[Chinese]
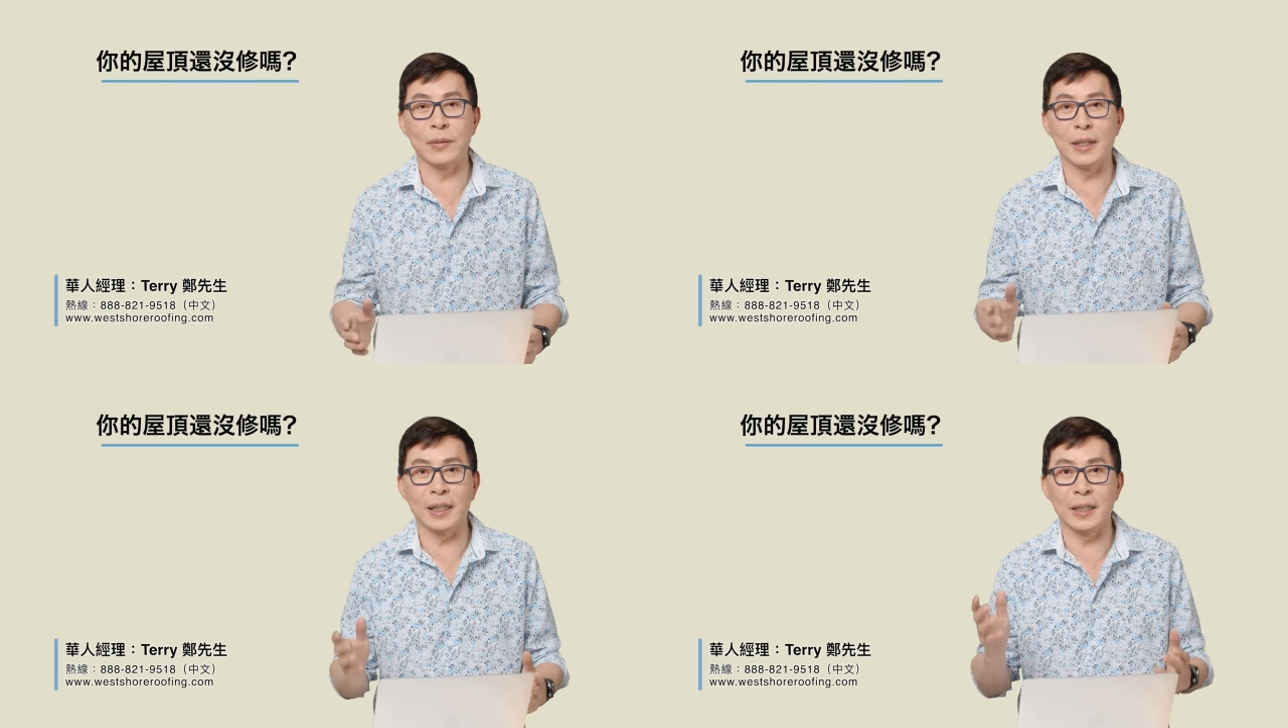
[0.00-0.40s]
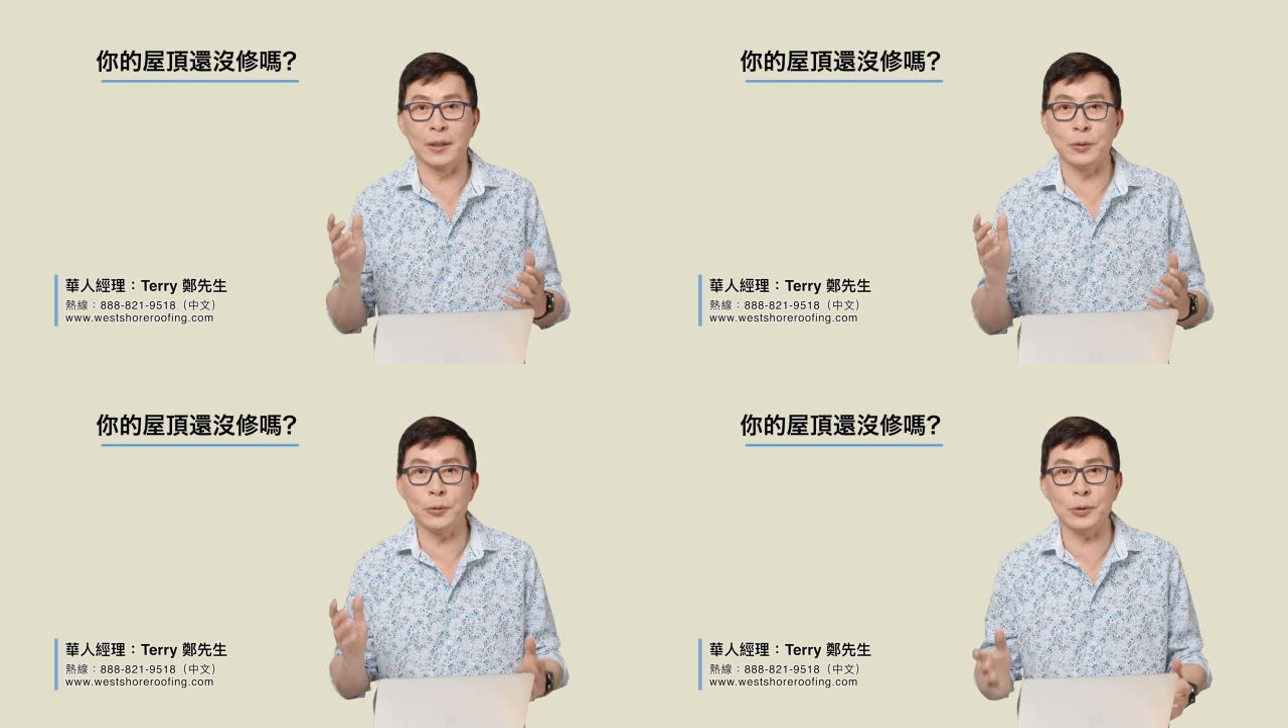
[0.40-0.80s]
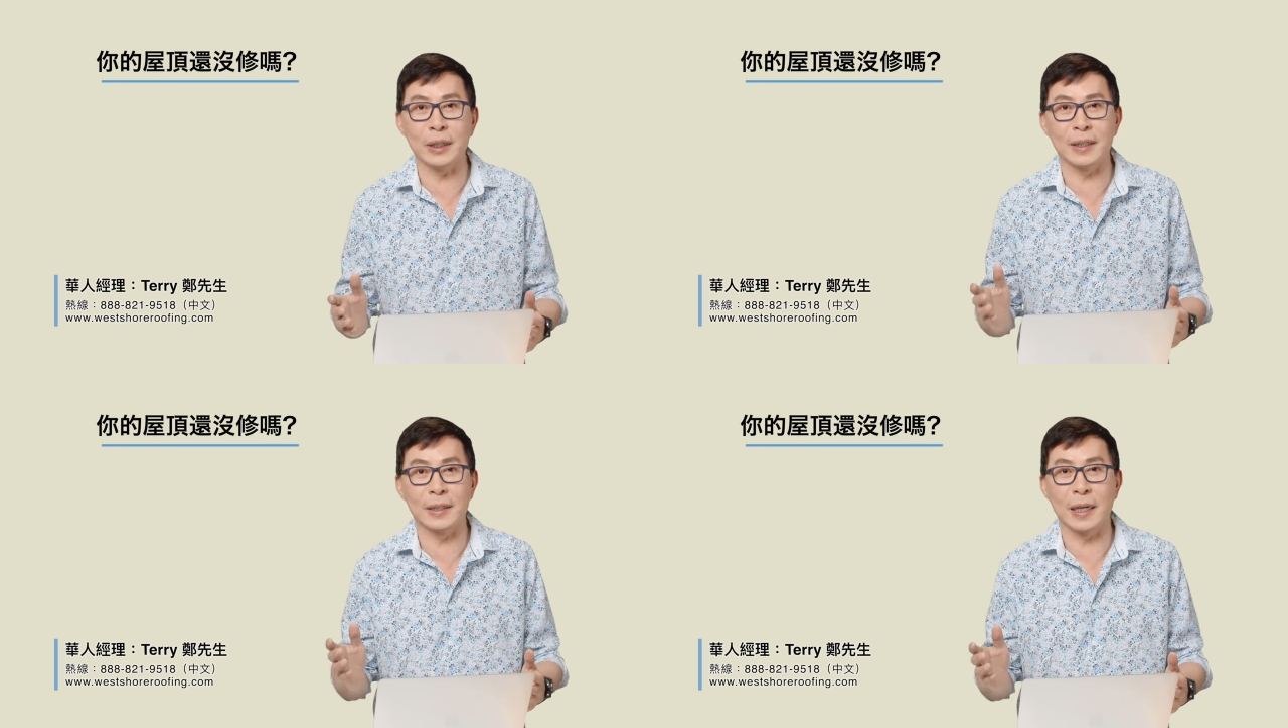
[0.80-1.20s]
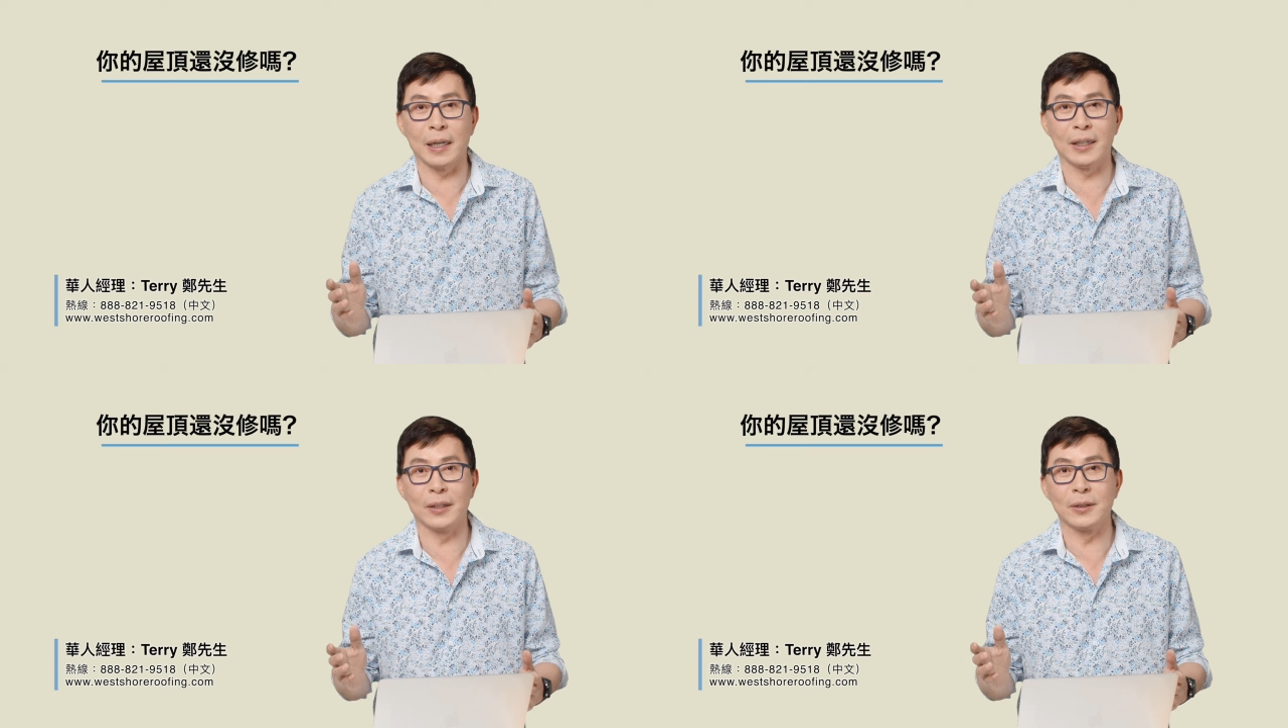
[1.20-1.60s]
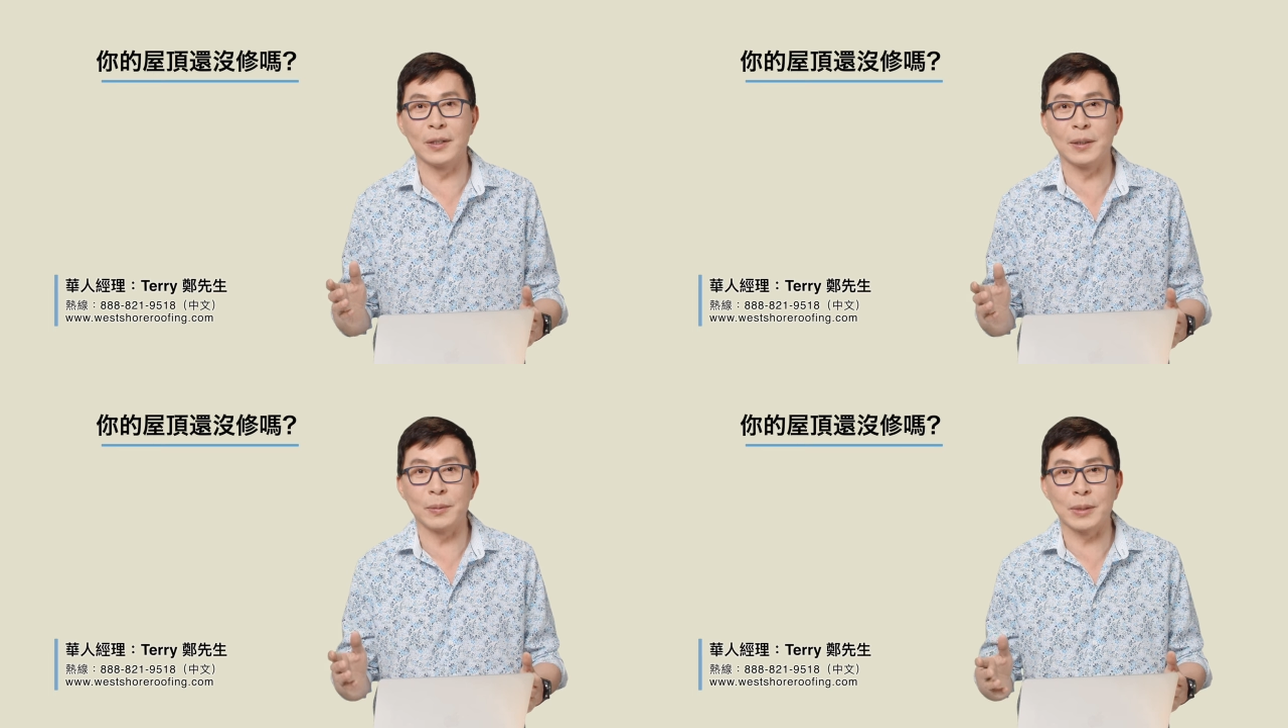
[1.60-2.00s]
那个屋顶的材料
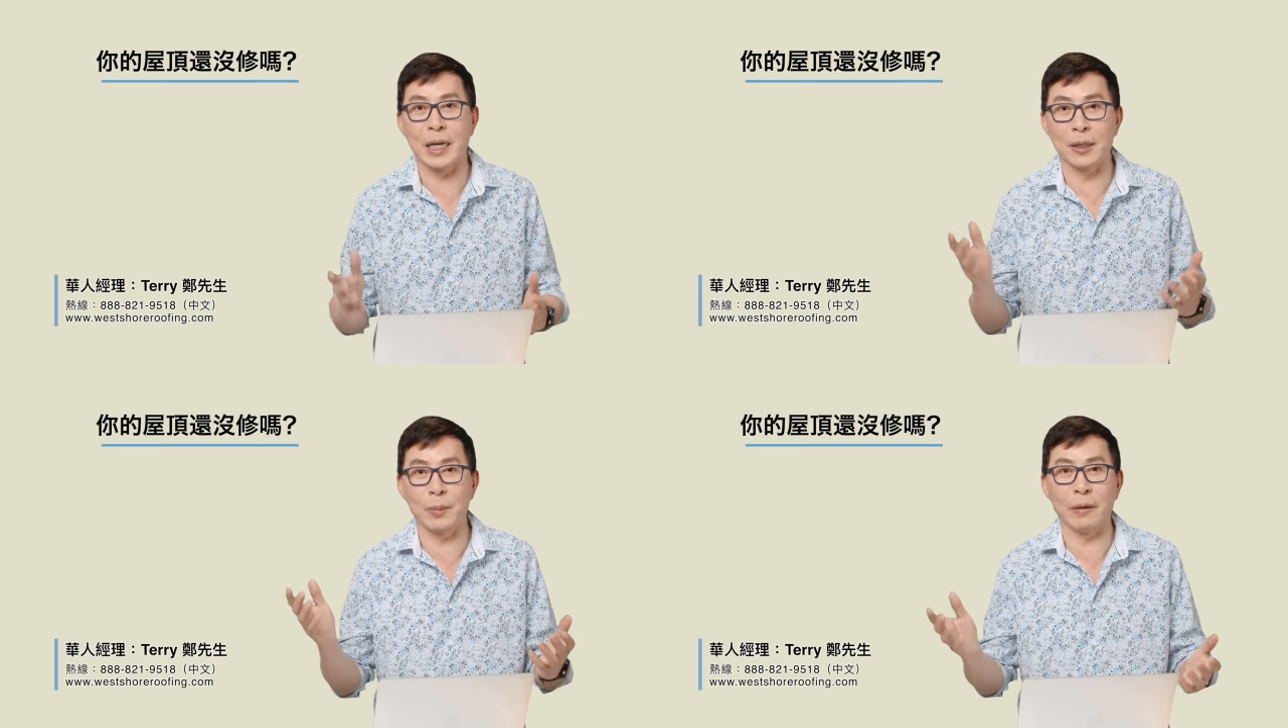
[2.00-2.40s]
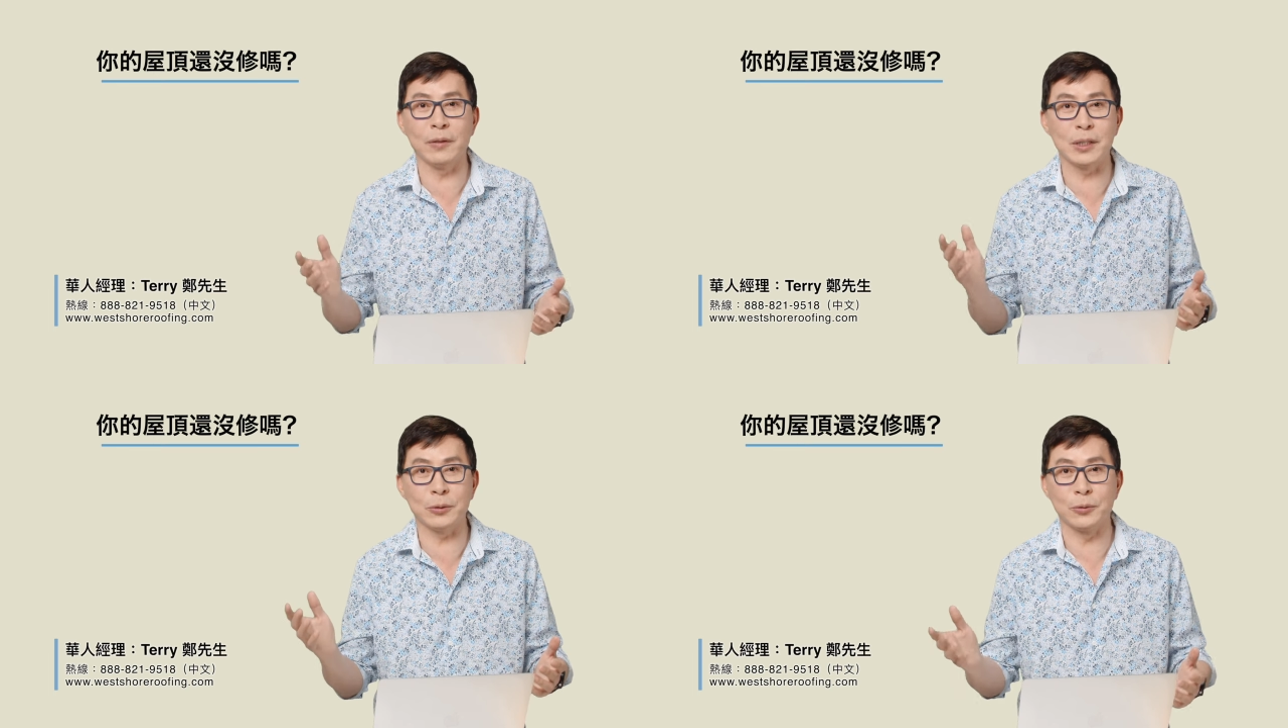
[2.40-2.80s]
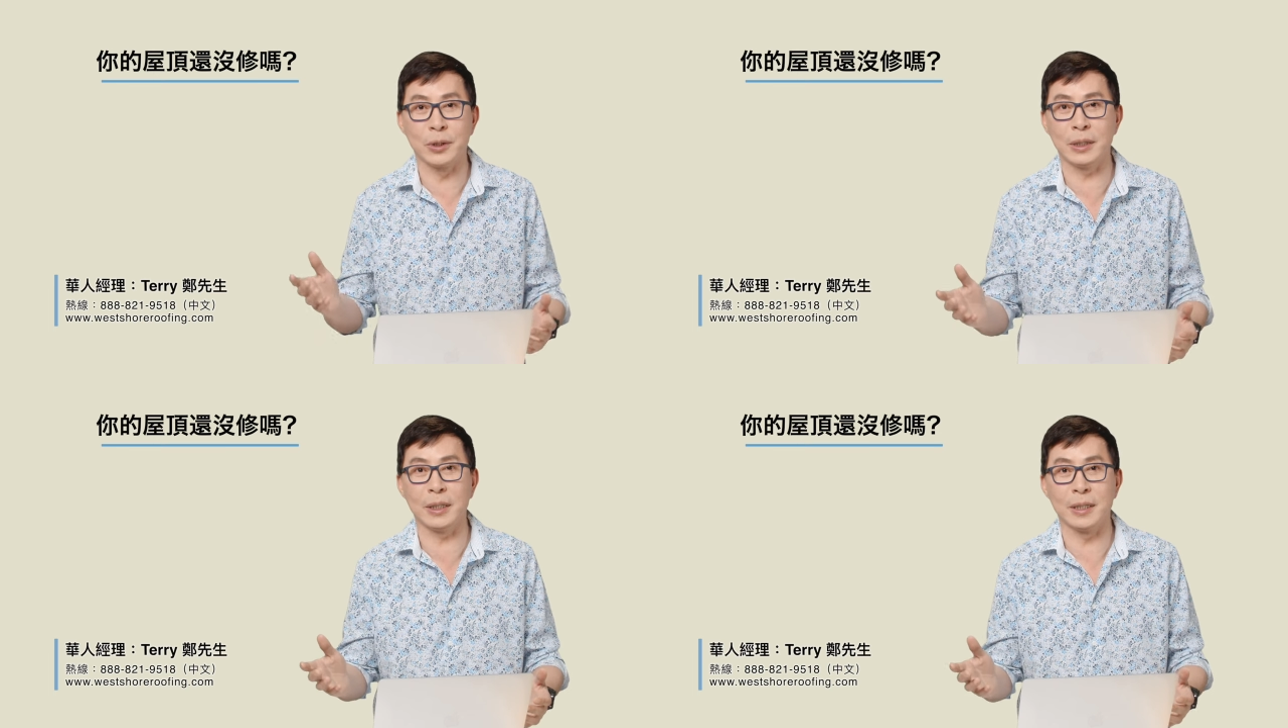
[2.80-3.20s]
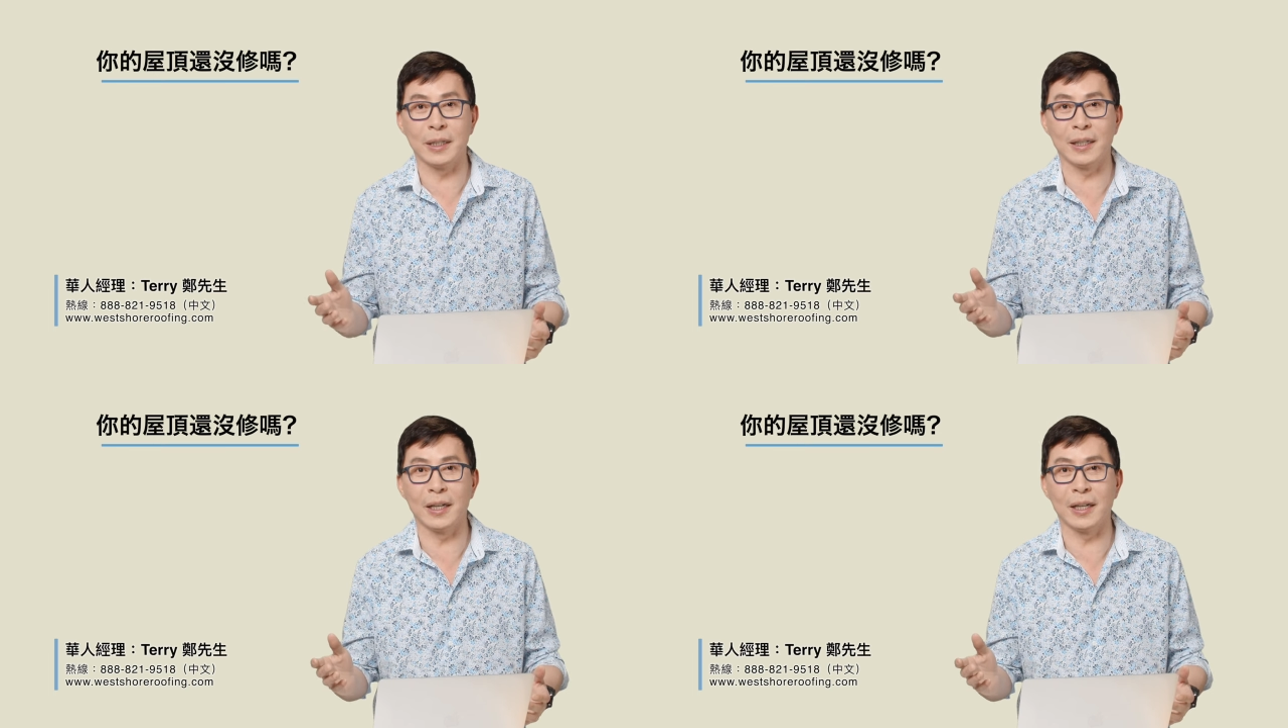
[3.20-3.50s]
涨了百分之五十以上，